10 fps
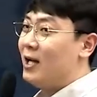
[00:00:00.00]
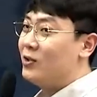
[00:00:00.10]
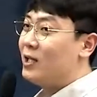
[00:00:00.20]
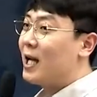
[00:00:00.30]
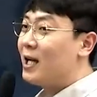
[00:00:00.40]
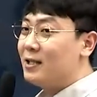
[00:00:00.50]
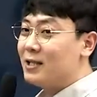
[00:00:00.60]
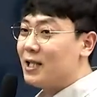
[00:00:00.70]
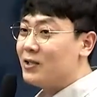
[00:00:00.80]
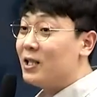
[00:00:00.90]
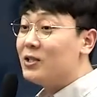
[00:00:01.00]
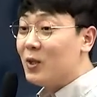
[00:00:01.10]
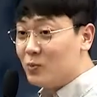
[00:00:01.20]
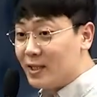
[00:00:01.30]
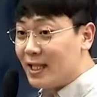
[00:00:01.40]
우리 객관식 행정학
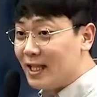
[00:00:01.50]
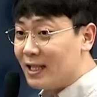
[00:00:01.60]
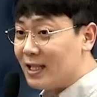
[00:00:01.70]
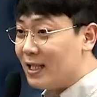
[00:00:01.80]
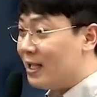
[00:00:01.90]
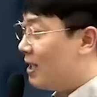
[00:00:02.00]
시험 문제는